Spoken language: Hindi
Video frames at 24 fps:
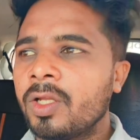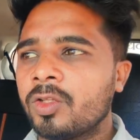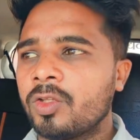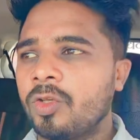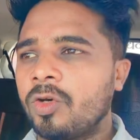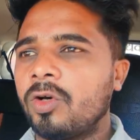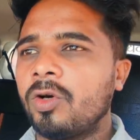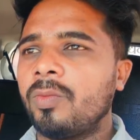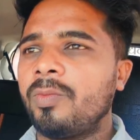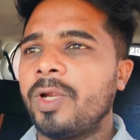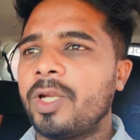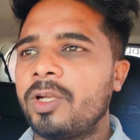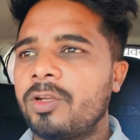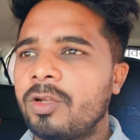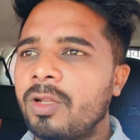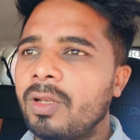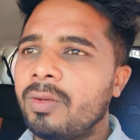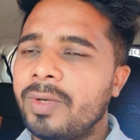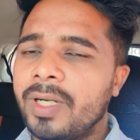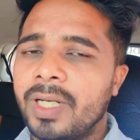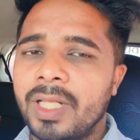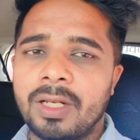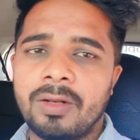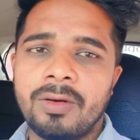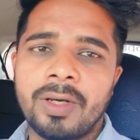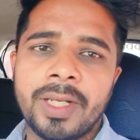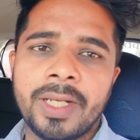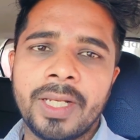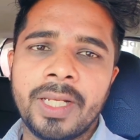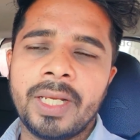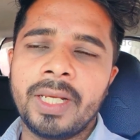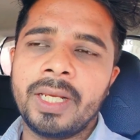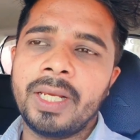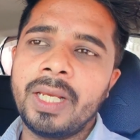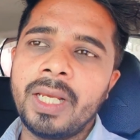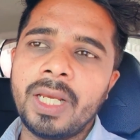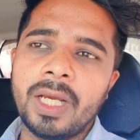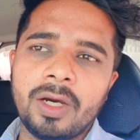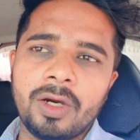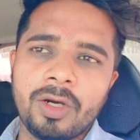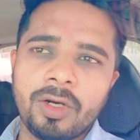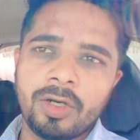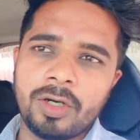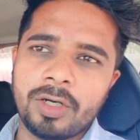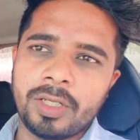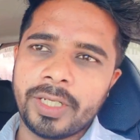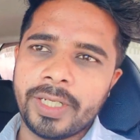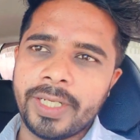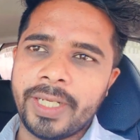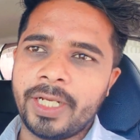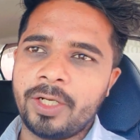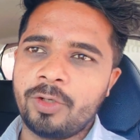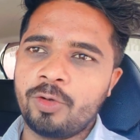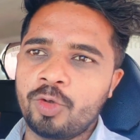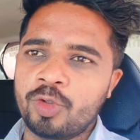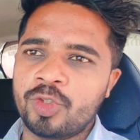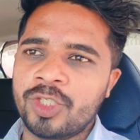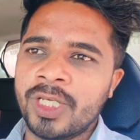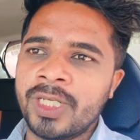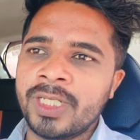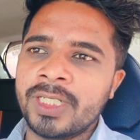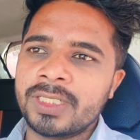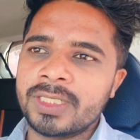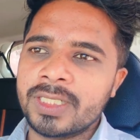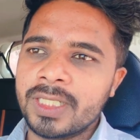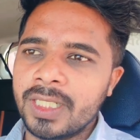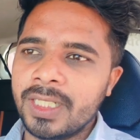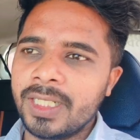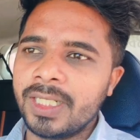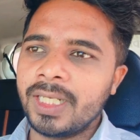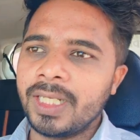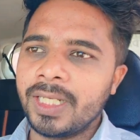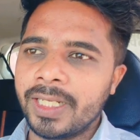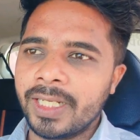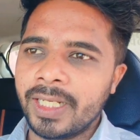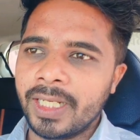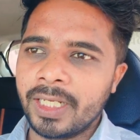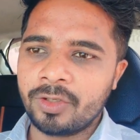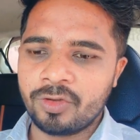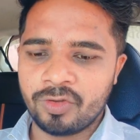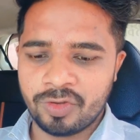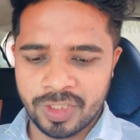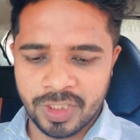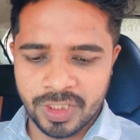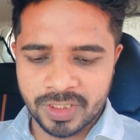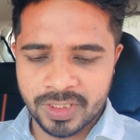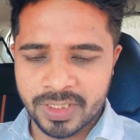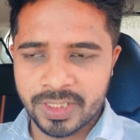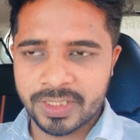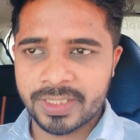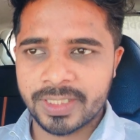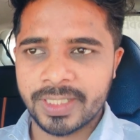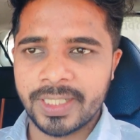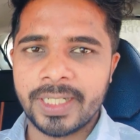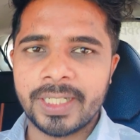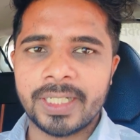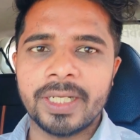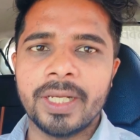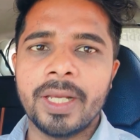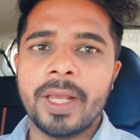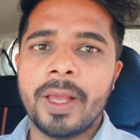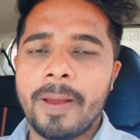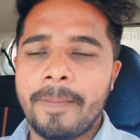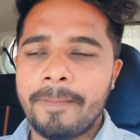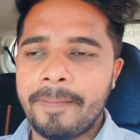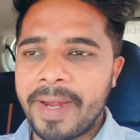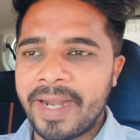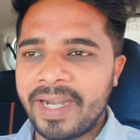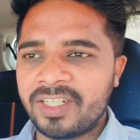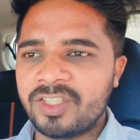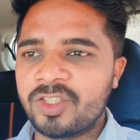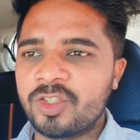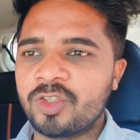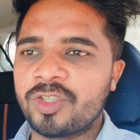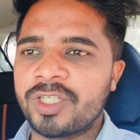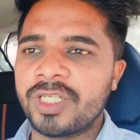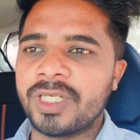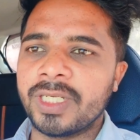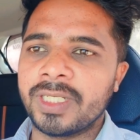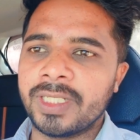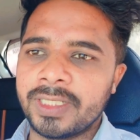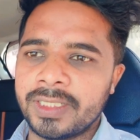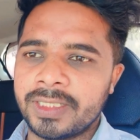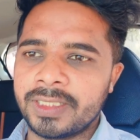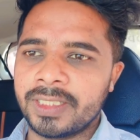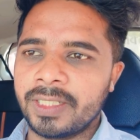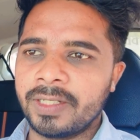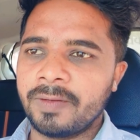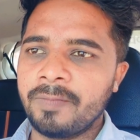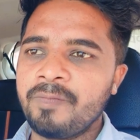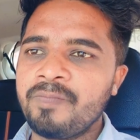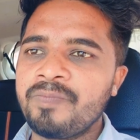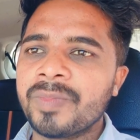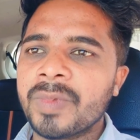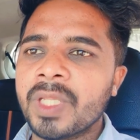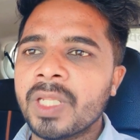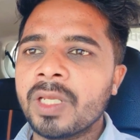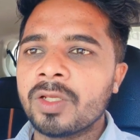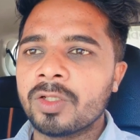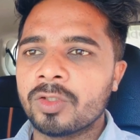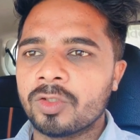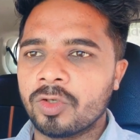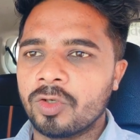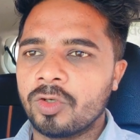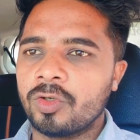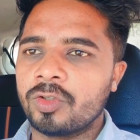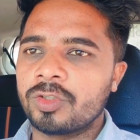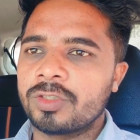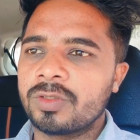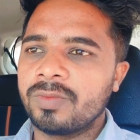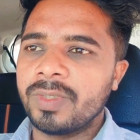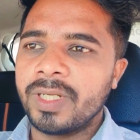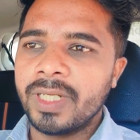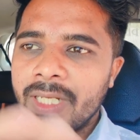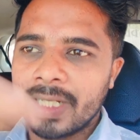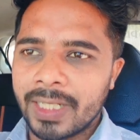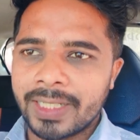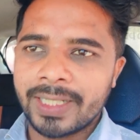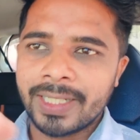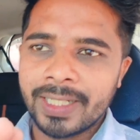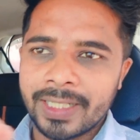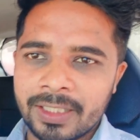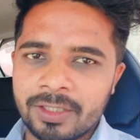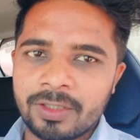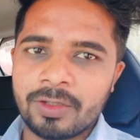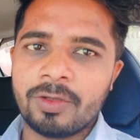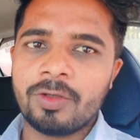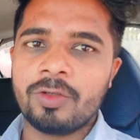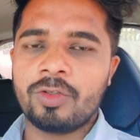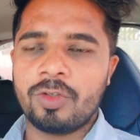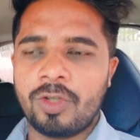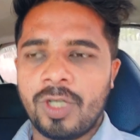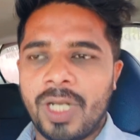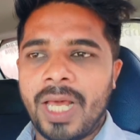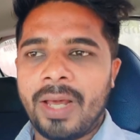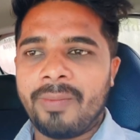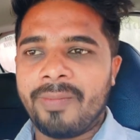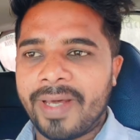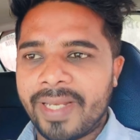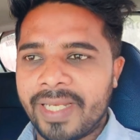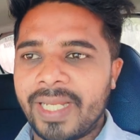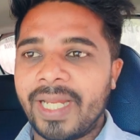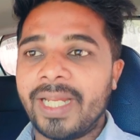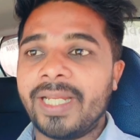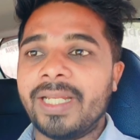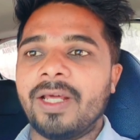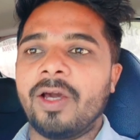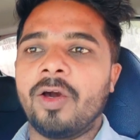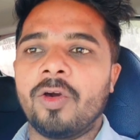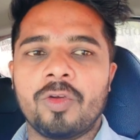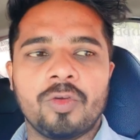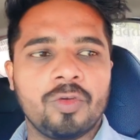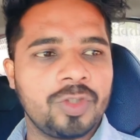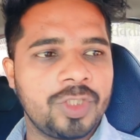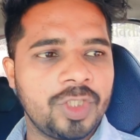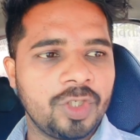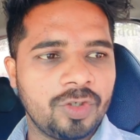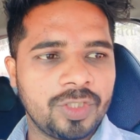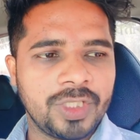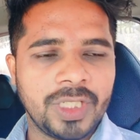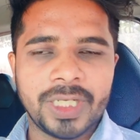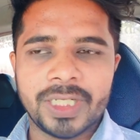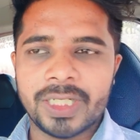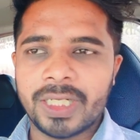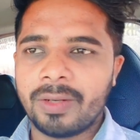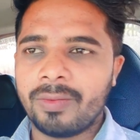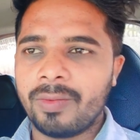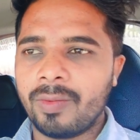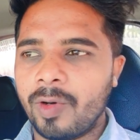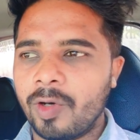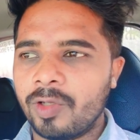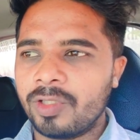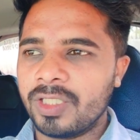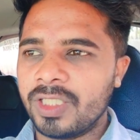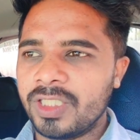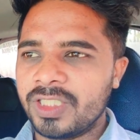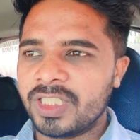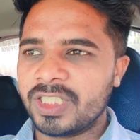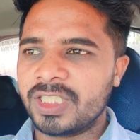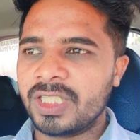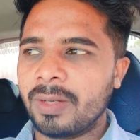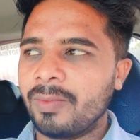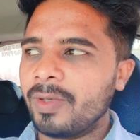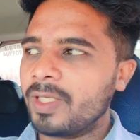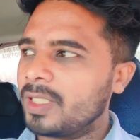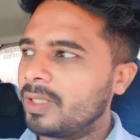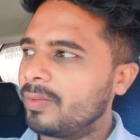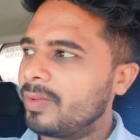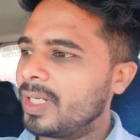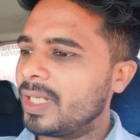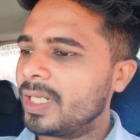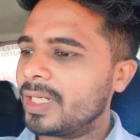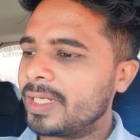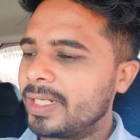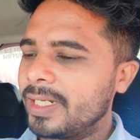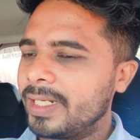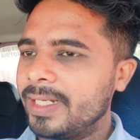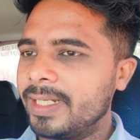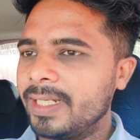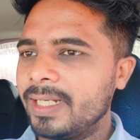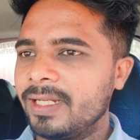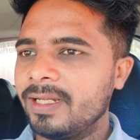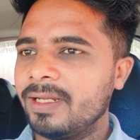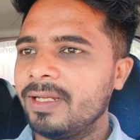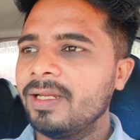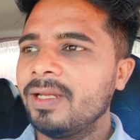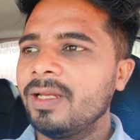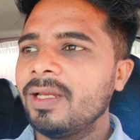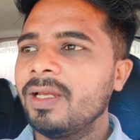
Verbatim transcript: तो पेट्रोल भी डलवाना है और एक कुशन इसके लिए लेना है क्योंकि इसकी सीट बैठ चुकी है नीचे तो उसमें रखेंगे तो थोड़ा हमारी हाइट और ऊँची हो जाएगी अभी बहुत नीचे दबे दबे लग रहे हैं ना